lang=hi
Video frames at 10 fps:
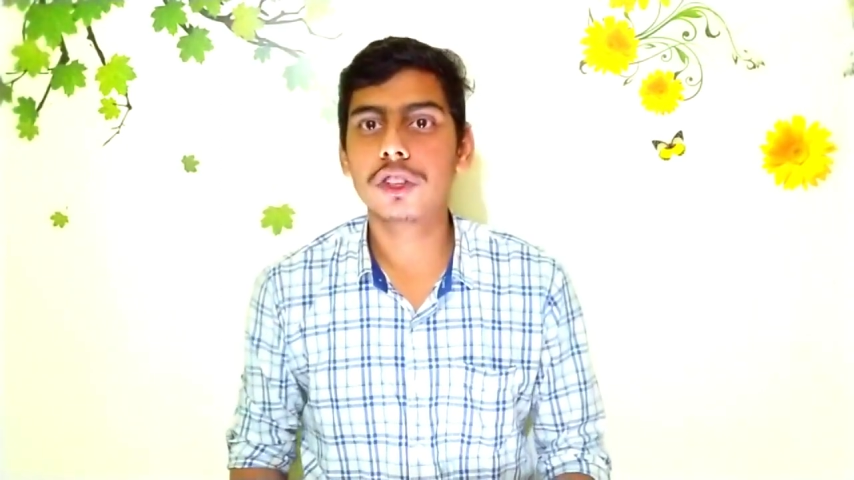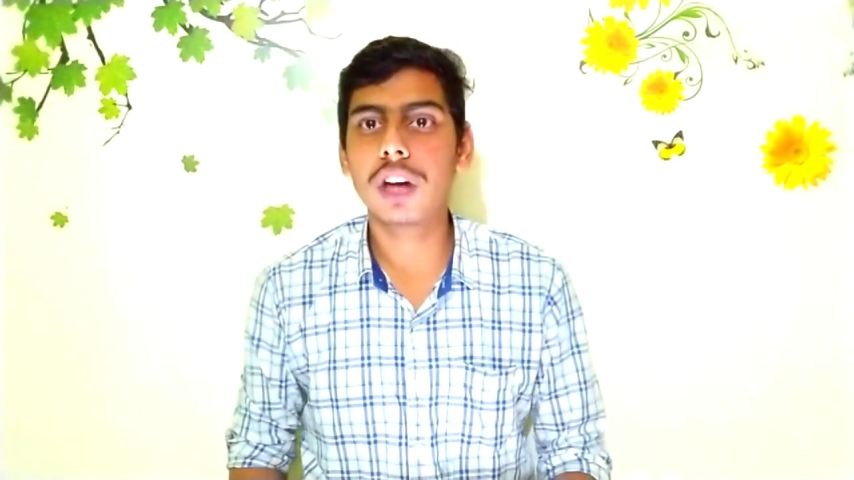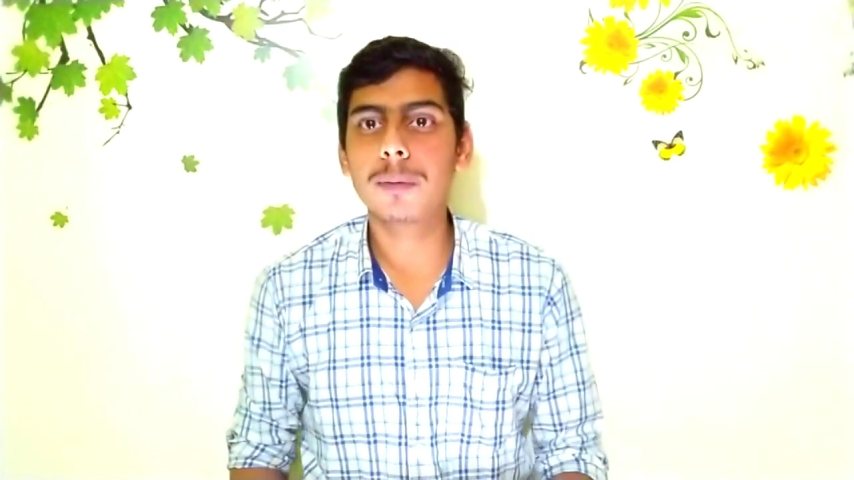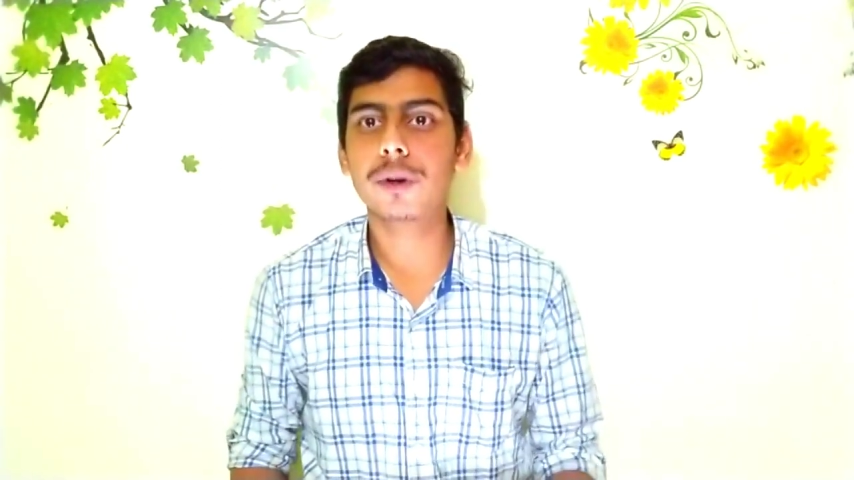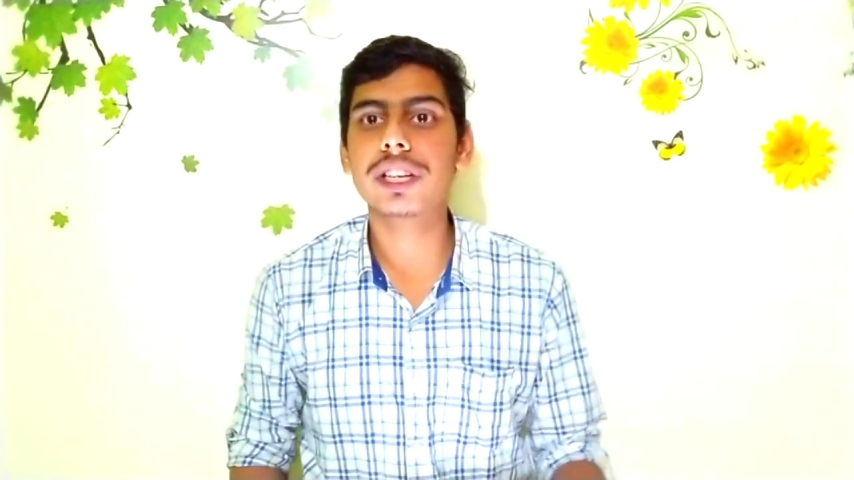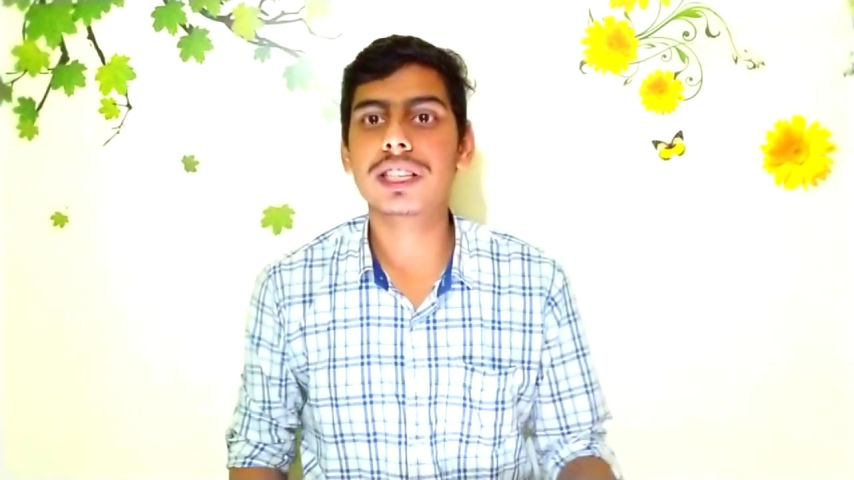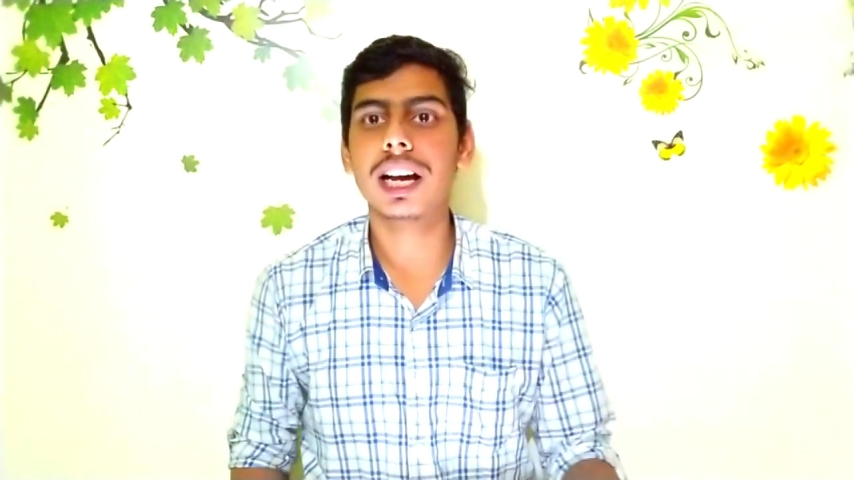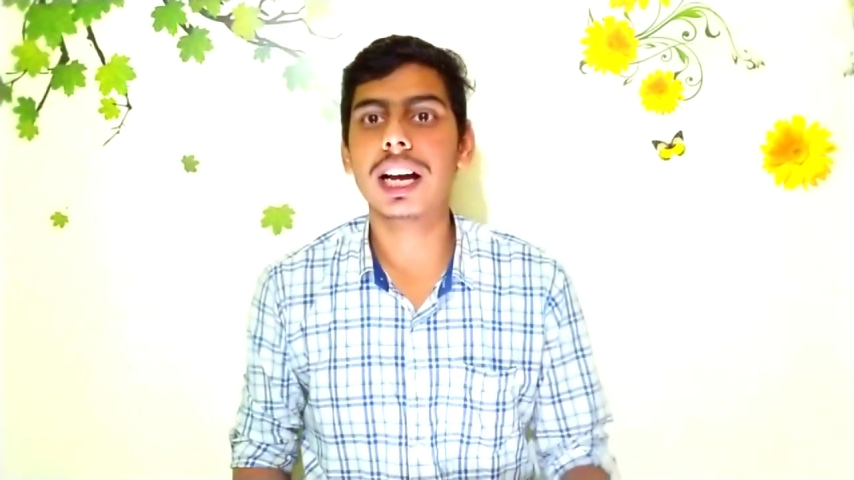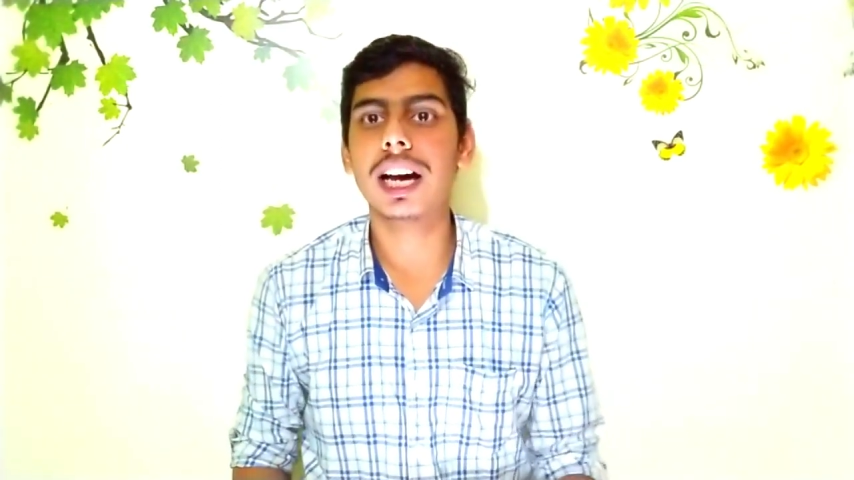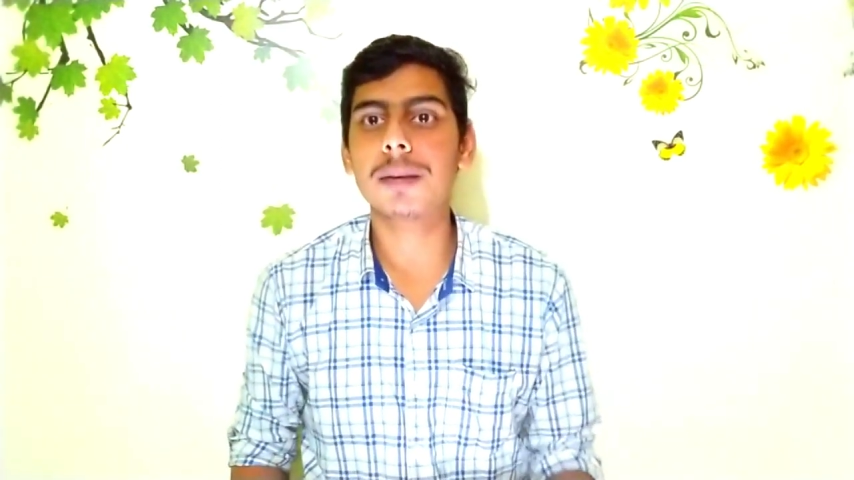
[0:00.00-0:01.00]
तो आपको
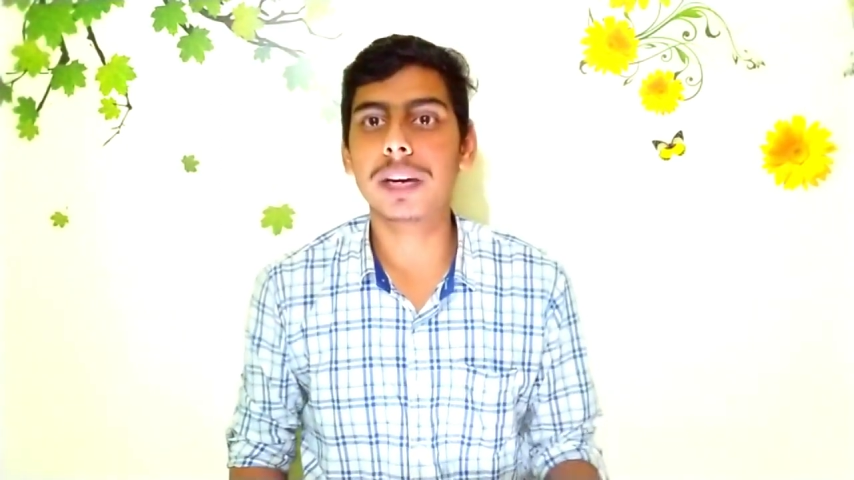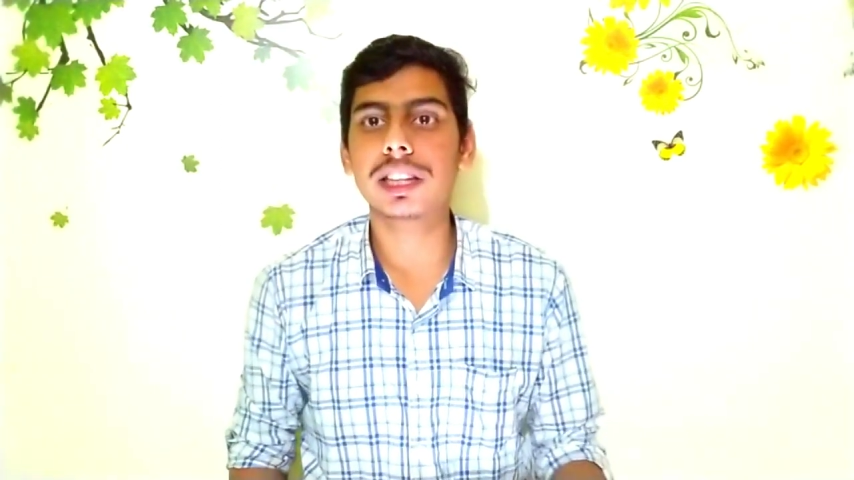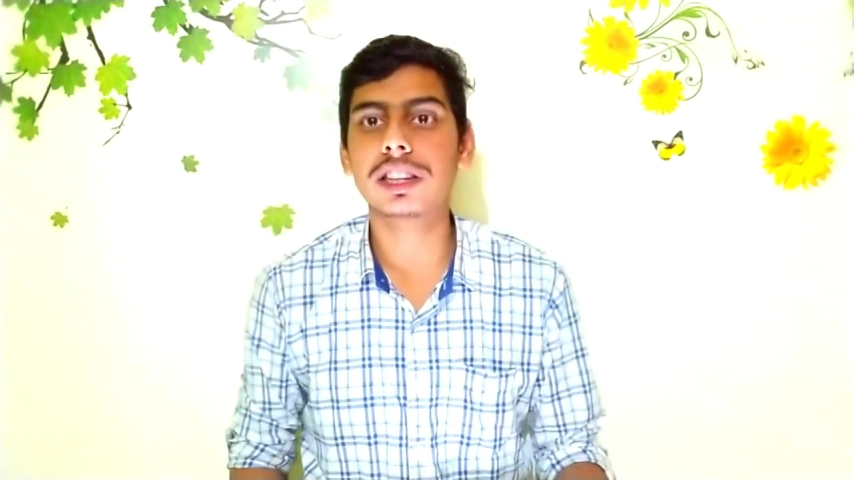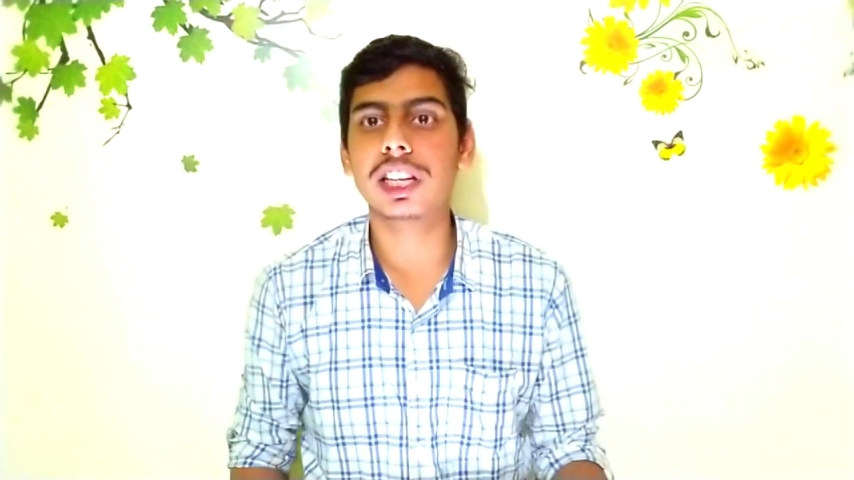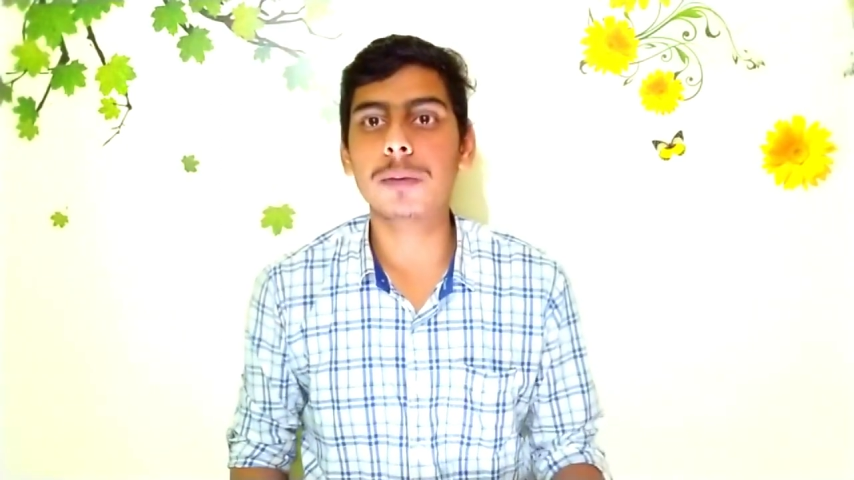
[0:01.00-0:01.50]
इसका हर मंथ